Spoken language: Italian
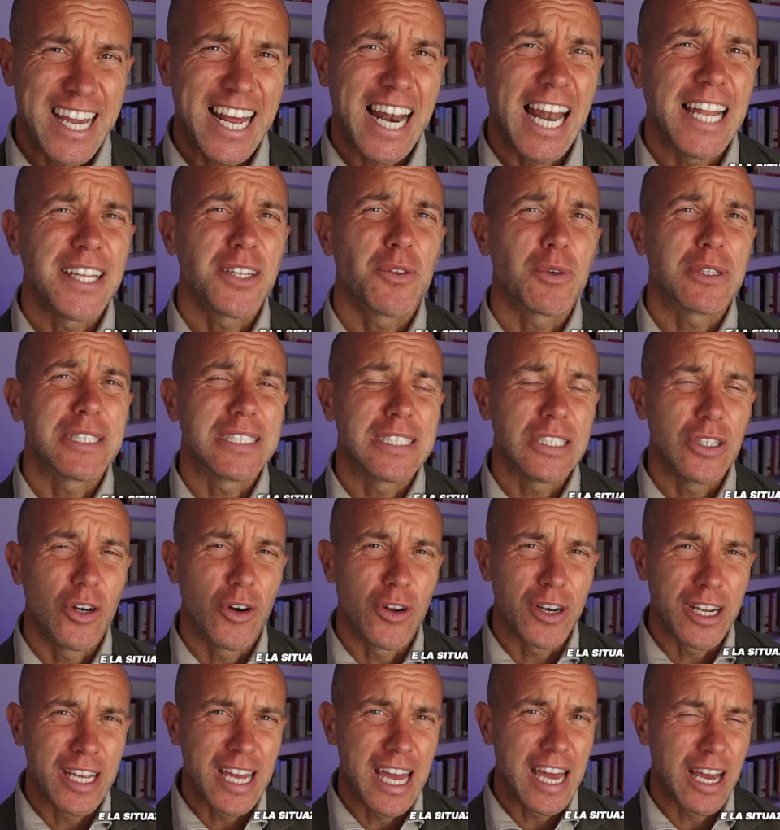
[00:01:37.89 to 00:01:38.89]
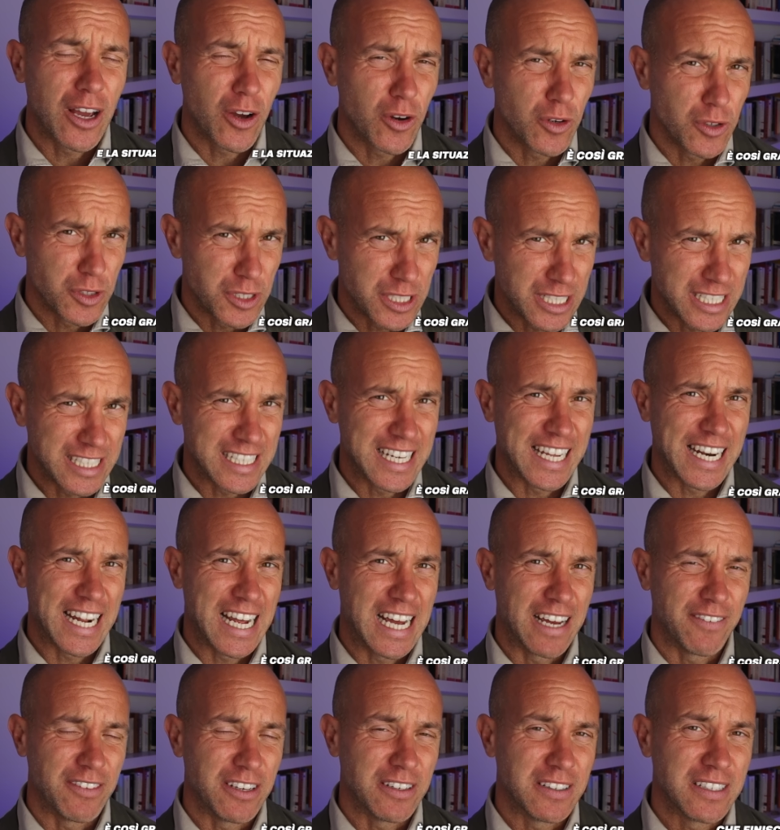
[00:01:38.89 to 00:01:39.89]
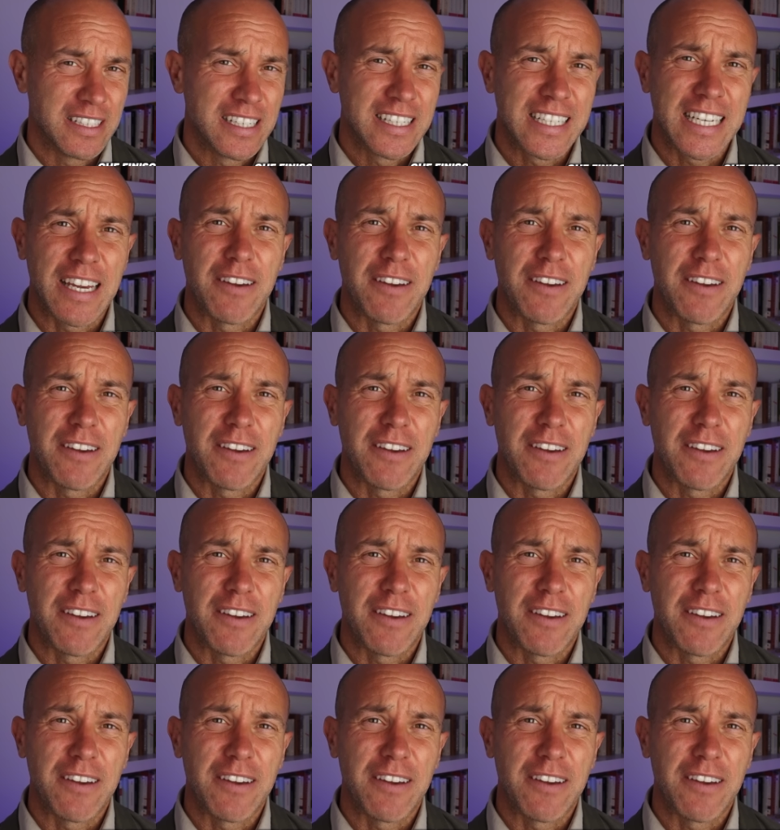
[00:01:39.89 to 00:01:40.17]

E la situazione è così grave